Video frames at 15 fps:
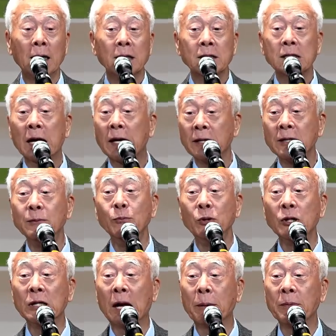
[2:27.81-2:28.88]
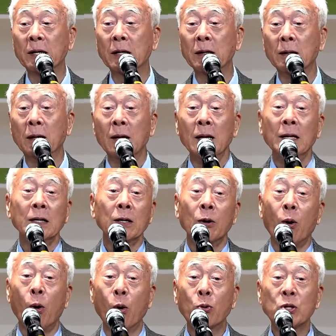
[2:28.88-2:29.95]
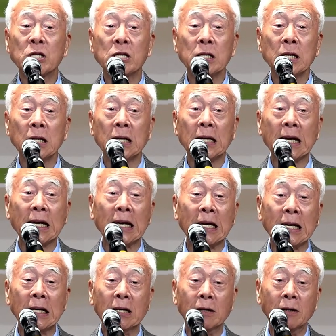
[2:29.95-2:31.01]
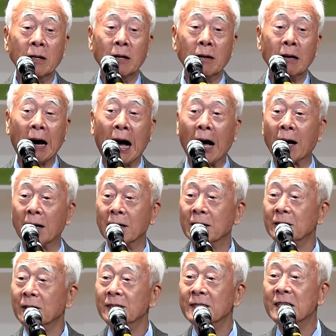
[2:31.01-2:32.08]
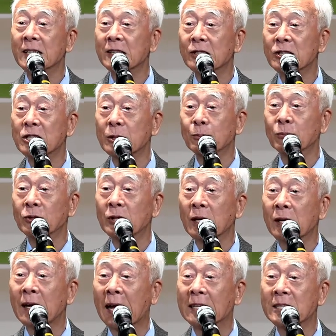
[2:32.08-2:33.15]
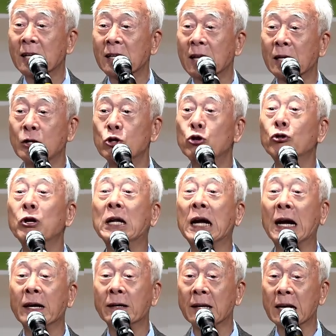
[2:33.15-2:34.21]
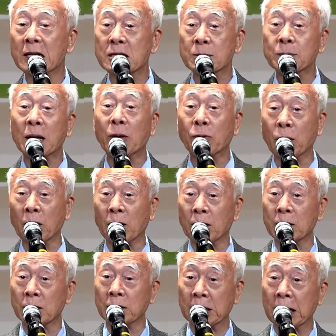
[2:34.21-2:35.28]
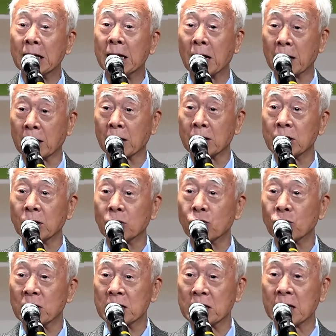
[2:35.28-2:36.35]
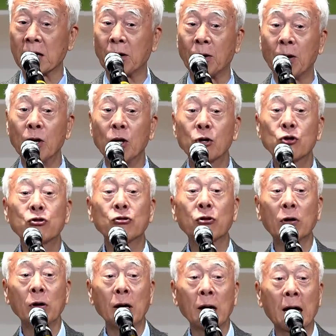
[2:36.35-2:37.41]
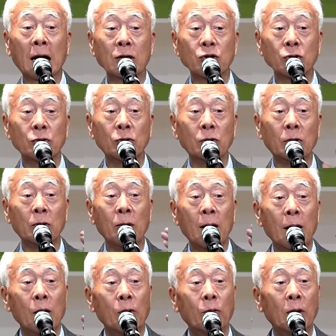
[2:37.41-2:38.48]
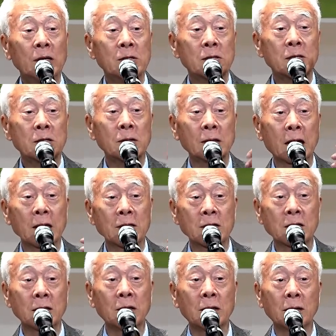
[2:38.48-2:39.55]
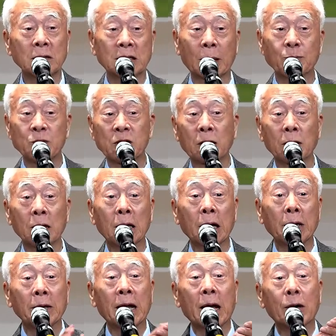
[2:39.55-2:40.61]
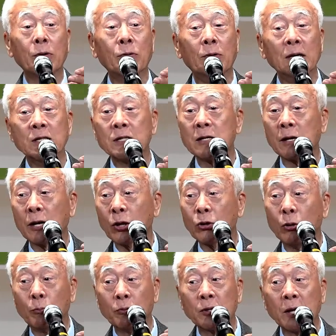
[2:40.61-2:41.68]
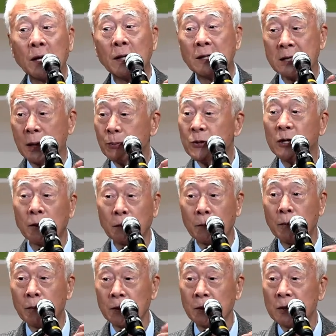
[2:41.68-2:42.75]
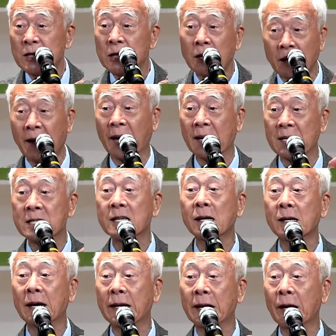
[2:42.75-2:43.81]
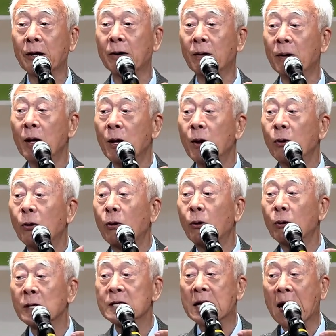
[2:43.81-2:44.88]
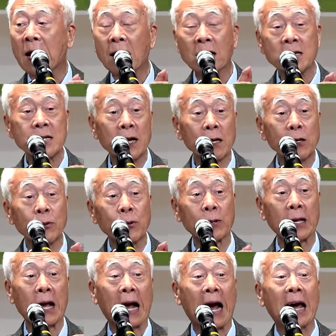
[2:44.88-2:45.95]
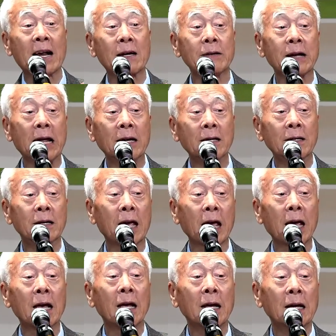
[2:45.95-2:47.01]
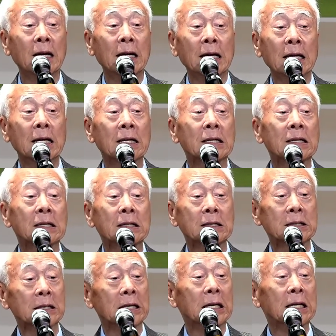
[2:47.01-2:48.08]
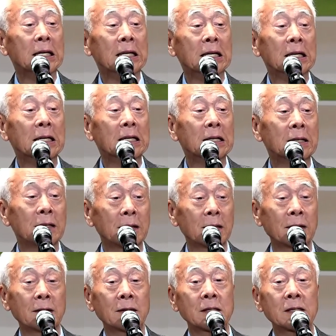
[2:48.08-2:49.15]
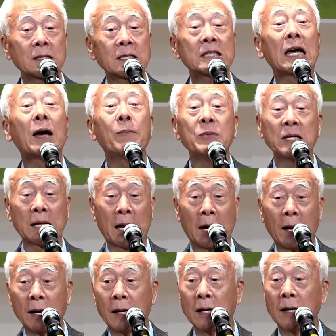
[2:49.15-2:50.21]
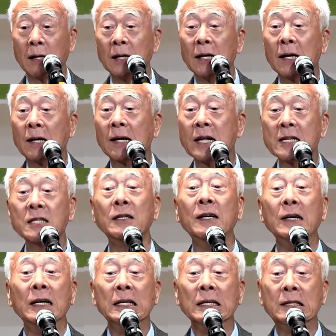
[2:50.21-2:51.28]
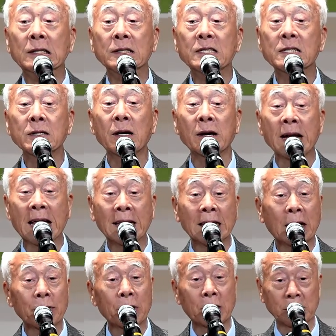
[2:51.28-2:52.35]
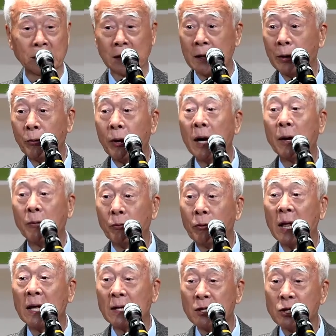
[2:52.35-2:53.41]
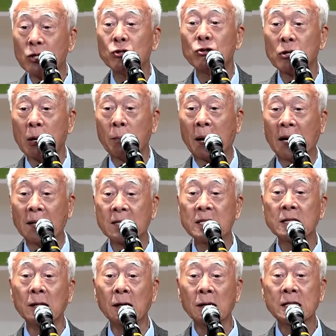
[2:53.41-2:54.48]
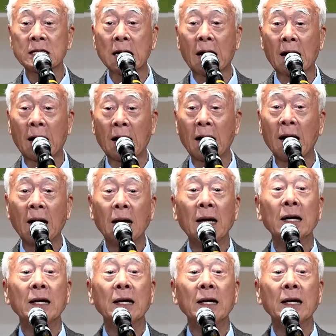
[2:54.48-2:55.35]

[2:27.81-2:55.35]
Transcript: 차는 뭐냐면은 혹시 이런 거 연세 드신 분들은 아실 텐 줄이라는 게 있습니다. 우리 저 옛날 저기 중에 있요 줄을 가지고 원석에서 잡석을 떼어내고 원석에 또 붙어있는 잡석 찌꺼기가 있을 거 아니에요. 그걸 살살 이렇게 갈아내는 게 이 차입니다. 그래서 그 쓸어낸다고 그러거든요. 원래 우리 순산말은 쓸자가